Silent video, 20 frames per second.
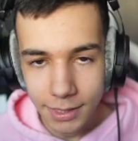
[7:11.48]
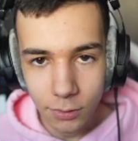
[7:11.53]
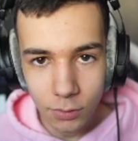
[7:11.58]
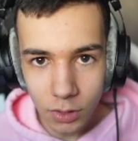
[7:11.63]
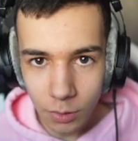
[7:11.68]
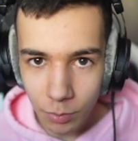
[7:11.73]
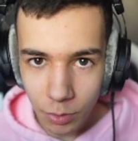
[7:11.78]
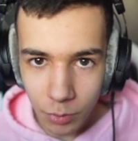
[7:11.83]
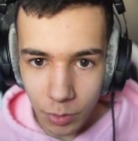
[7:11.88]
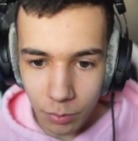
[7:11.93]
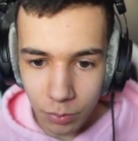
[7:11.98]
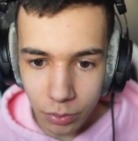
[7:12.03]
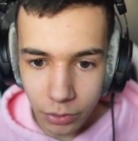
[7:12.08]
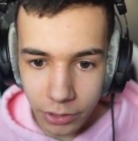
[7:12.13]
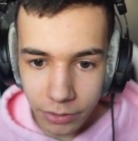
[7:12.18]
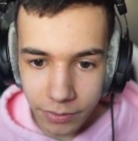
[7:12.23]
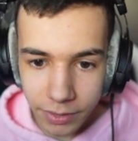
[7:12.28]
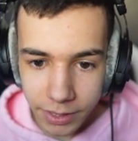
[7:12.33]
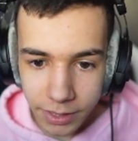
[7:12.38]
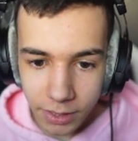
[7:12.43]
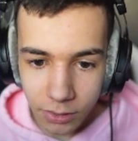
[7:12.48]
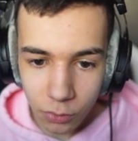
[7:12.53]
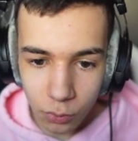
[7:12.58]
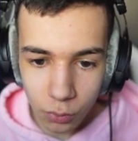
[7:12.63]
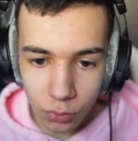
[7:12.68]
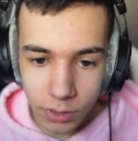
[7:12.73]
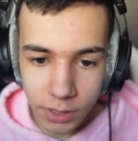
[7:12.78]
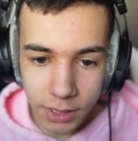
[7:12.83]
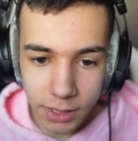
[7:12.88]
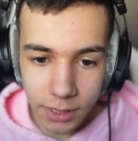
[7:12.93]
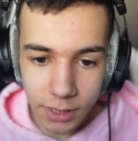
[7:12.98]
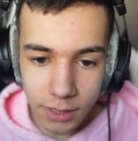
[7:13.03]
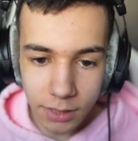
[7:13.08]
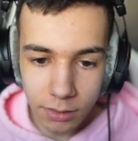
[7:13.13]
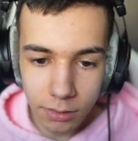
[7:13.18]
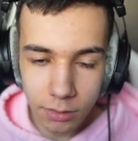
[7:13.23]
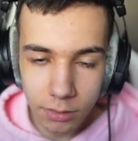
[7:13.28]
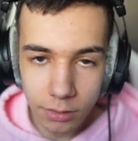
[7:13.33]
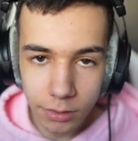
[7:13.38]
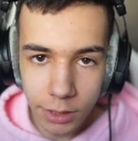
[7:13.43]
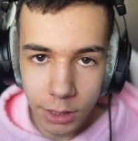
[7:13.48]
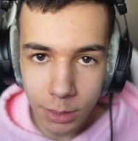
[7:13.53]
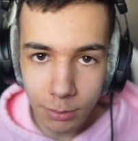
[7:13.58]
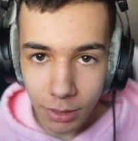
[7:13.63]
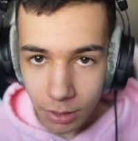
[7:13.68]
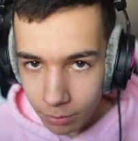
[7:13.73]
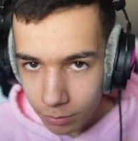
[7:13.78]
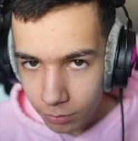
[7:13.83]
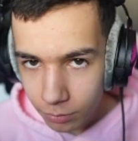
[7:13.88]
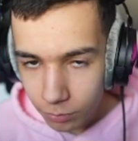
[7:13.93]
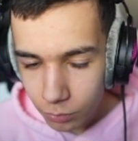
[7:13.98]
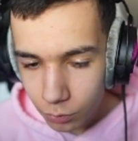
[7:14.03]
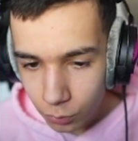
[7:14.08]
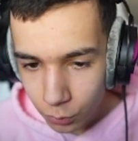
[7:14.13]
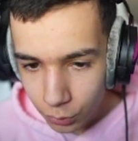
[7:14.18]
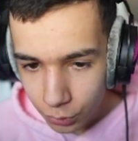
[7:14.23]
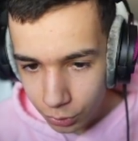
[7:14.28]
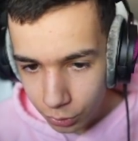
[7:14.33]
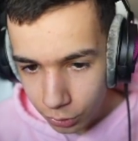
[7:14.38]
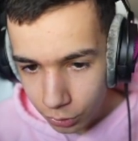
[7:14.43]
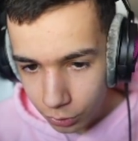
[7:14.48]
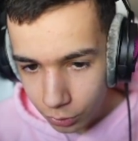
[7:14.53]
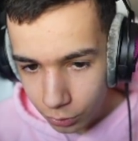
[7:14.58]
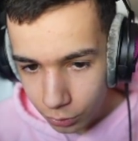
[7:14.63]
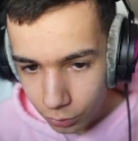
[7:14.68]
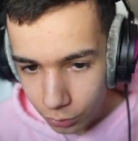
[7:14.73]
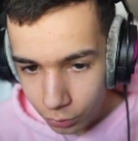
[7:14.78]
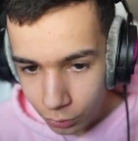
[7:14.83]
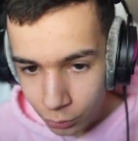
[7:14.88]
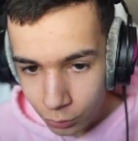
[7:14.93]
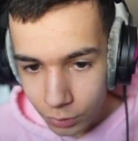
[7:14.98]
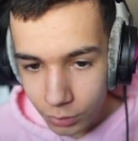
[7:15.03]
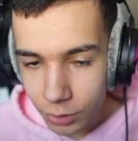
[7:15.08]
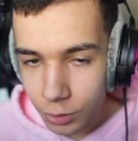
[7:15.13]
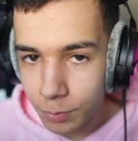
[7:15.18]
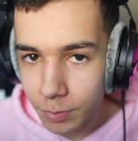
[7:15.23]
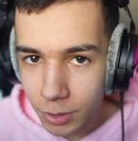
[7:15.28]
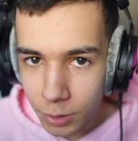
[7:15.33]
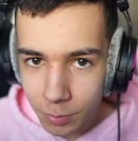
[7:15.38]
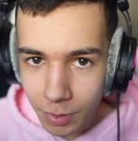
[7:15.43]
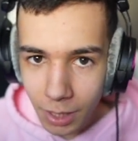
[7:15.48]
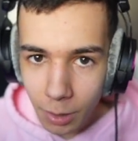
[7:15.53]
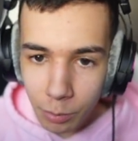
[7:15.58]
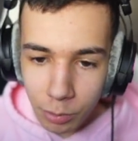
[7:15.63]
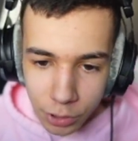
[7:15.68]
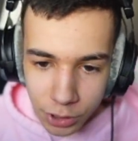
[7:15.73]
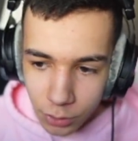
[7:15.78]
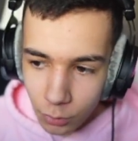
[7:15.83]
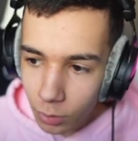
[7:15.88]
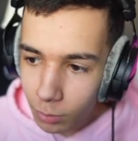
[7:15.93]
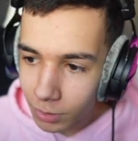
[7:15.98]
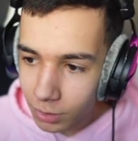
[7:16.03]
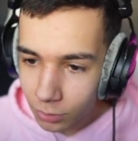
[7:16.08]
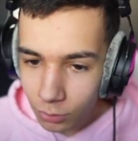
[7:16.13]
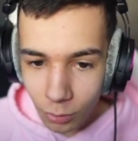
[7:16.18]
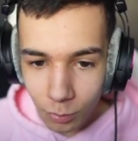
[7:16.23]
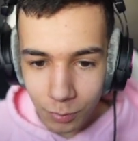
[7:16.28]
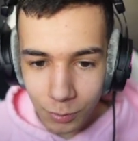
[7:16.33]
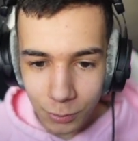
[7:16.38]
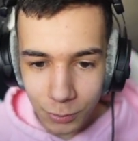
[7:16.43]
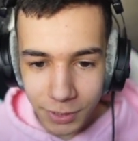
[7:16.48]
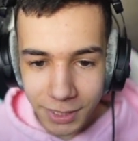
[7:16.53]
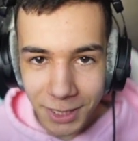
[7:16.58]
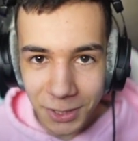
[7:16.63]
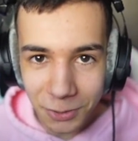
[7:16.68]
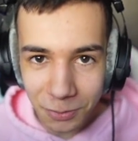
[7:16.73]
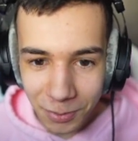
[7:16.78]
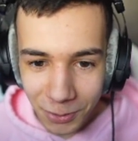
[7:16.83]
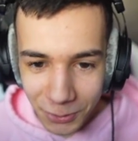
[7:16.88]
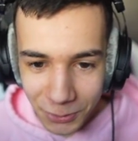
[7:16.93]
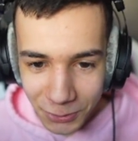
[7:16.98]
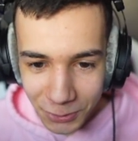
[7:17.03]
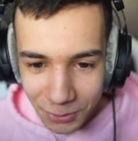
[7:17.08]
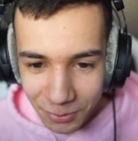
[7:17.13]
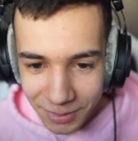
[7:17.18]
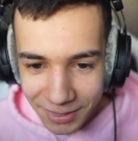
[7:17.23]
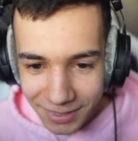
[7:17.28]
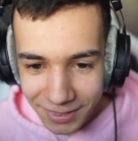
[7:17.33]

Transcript: tout simplement pour éviter tout ce qui est euh, kebab. Donc, euh, je, parle un peu chinois maintenant pour ceux qui jouent pas au jeu, mais